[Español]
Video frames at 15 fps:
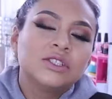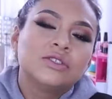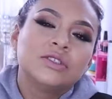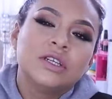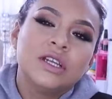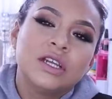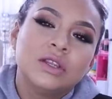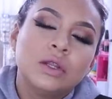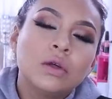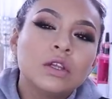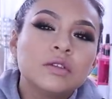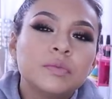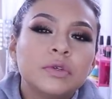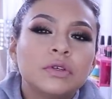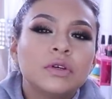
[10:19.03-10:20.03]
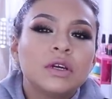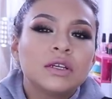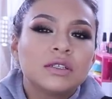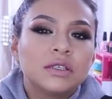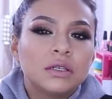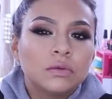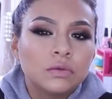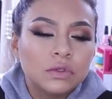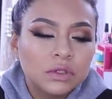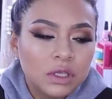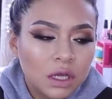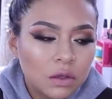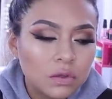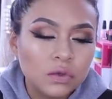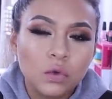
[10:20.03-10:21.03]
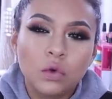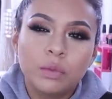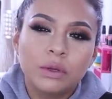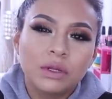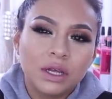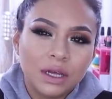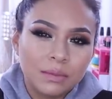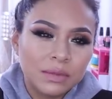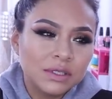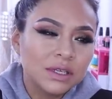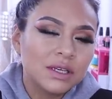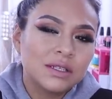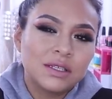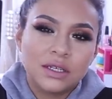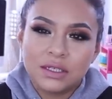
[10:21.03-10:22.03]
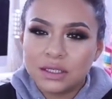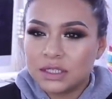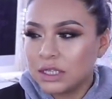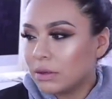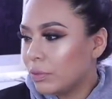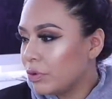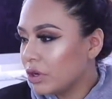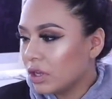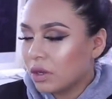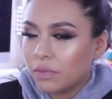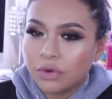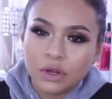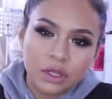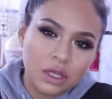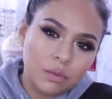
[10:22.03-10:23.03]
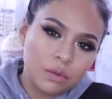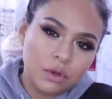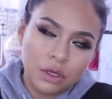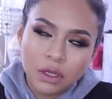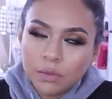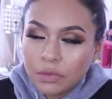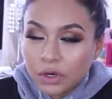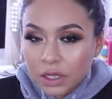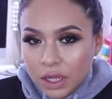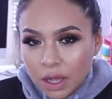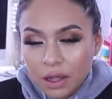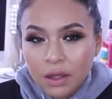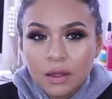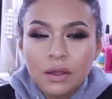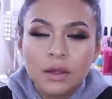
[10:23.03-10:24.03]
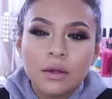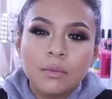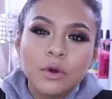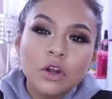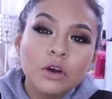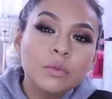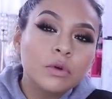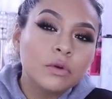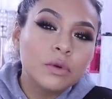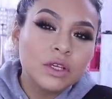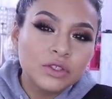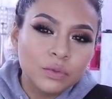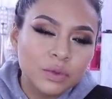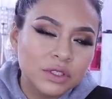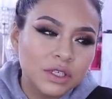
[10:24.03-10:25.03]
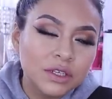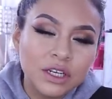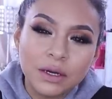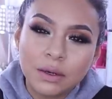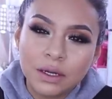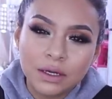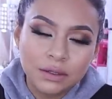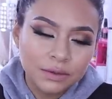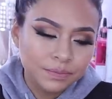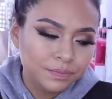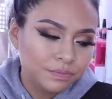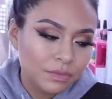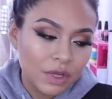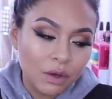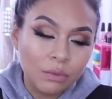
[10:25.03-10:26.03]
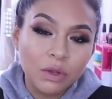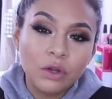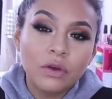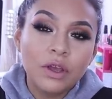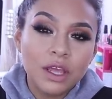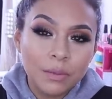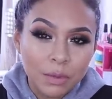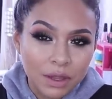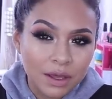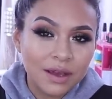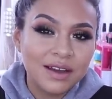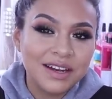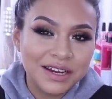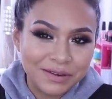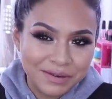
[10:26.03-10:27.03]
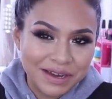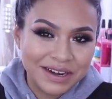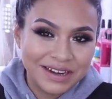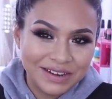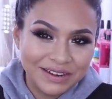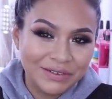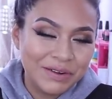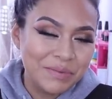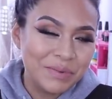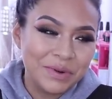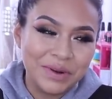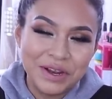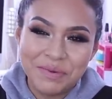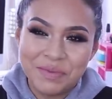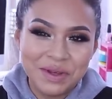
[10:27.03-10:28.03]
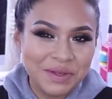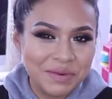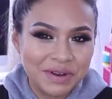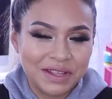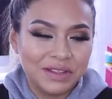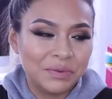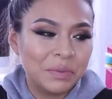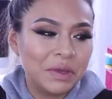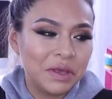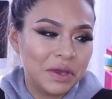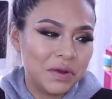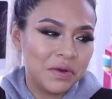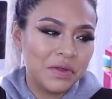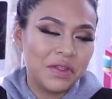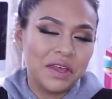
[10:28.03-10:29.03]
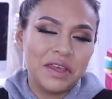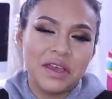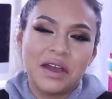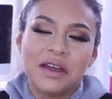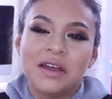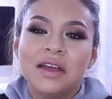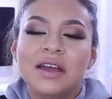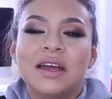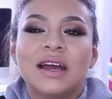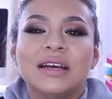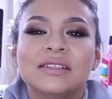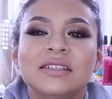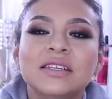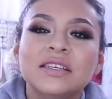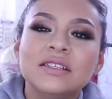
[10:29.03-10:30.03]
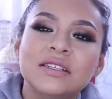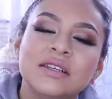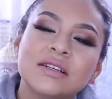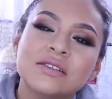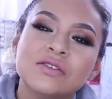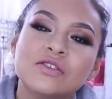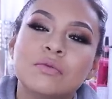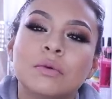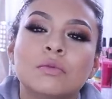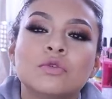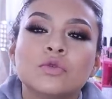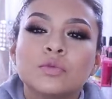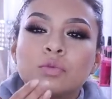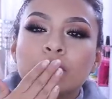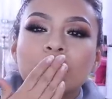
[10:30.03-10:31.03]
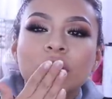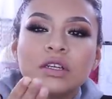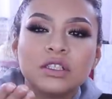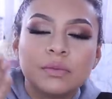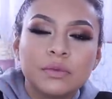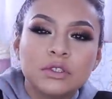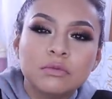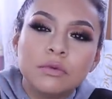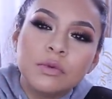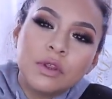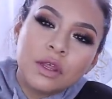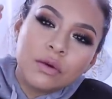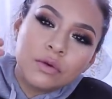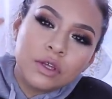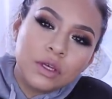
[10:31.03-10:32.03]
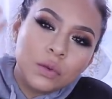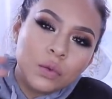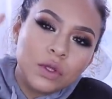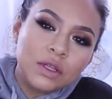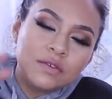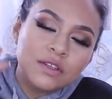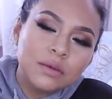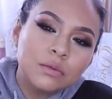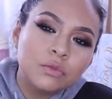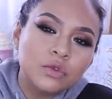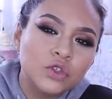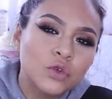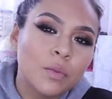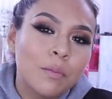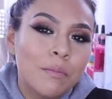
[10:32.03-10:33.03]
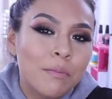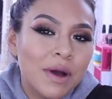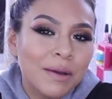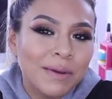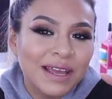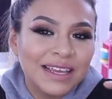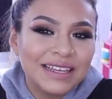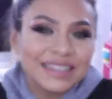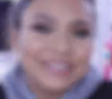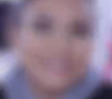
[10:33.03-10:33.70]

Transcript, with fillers: Eso sería todo. Espero que les haya gustado. Disculpen nada más que Sasha estaba por aquí, por allá, por aquí, por allá. Pero aprovecho pues de grabar. Al menos ella me deja grabar. No hay problema, de verdad, no me quejo de ella. Así que chicas, nos vemos hasta el próximo video y cuídense mucho. Bye bye.